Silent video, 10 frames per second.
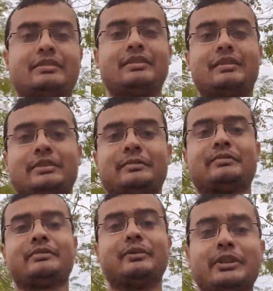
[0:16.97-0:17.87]
যেসব
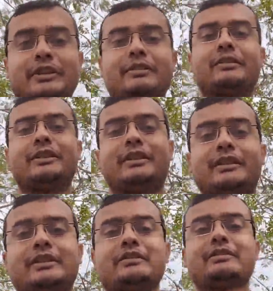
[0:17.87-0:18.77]
অলিতে গলিতে
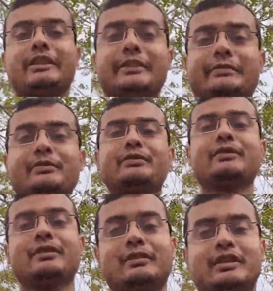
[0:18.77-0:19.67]
যে স্ট্রিট
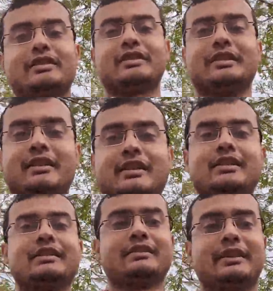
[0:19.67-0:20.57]
ফুডগুলো রয়েছে
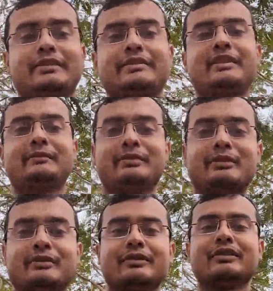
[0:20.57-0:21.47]
সেই স্ট্রিট
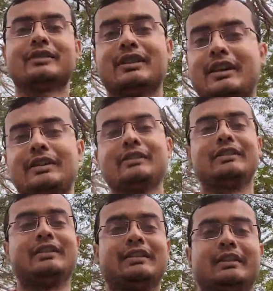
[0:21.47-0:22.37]
ফুডগুলোর স্বাদ
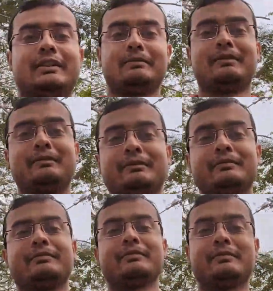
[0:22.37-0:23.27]
এবং
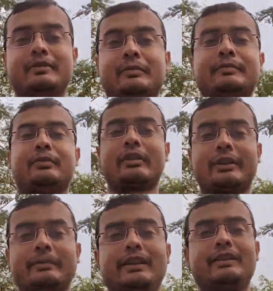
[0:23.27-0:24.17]

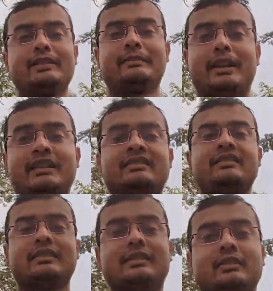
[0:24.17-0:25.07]
পকেট ফ্রেন্ডলি যে প্রাইস
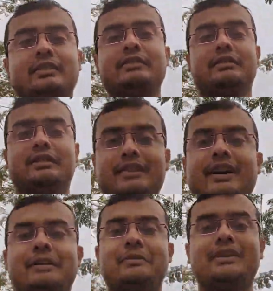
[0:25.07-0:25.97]
সেগুলো নিঃসন্দেহে
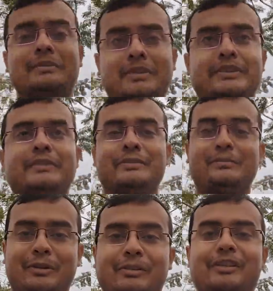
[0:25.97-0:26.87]
হার মানাতে পারে যে কোনো
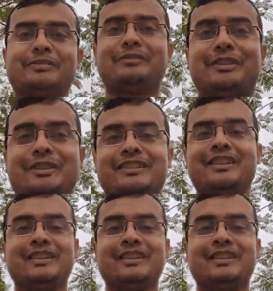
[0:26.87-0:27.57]
বড় রেস্তোরাঁকে